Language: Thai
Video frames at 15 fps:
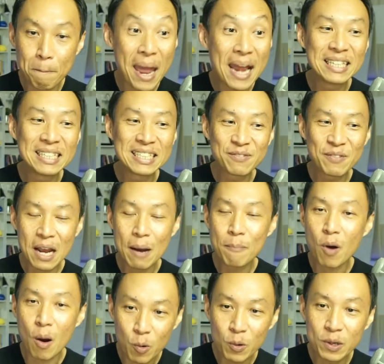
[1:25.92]
Ben ใช่ไหมครับ
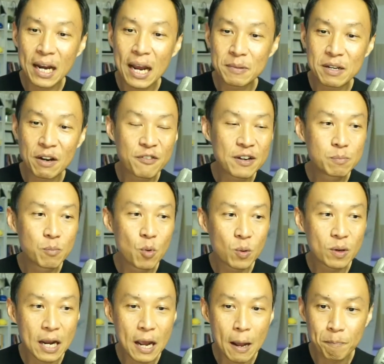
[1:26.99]
ขอบคุณนะครับจาก Facebook
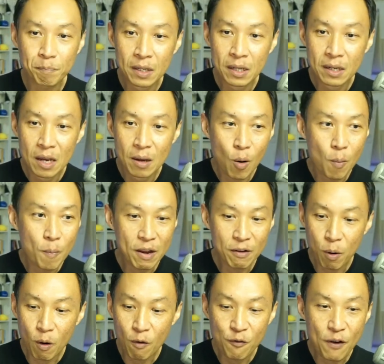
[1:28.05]
นะครับผมเห็น
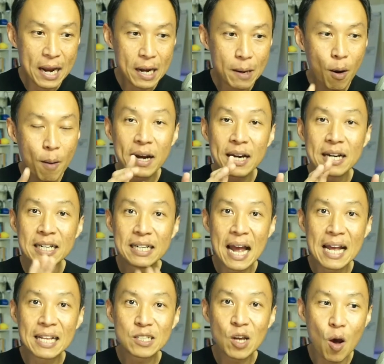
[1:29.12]
โปรไฟล์แต่พอมาขึ้นห
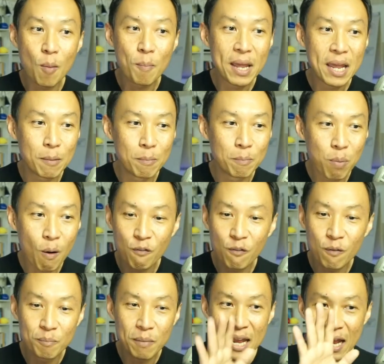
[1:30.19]
น้าจอไม่
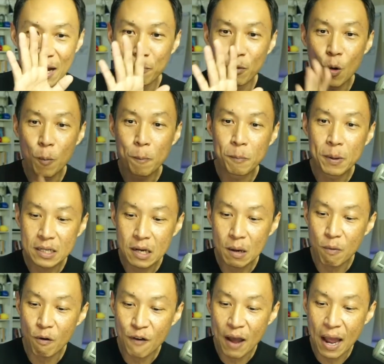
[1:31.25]
เห็นรูป
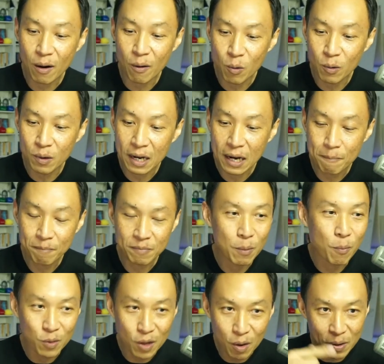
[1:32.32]
Picture Profile ของคุณนะครับเดี๋
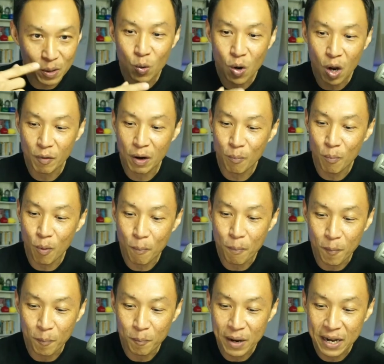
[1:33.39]
ยวผมต้องไปดูก่อนว่าระบบ
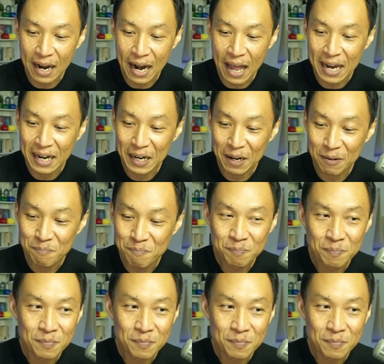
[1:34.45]
ผมเป็นอะไรนะครับ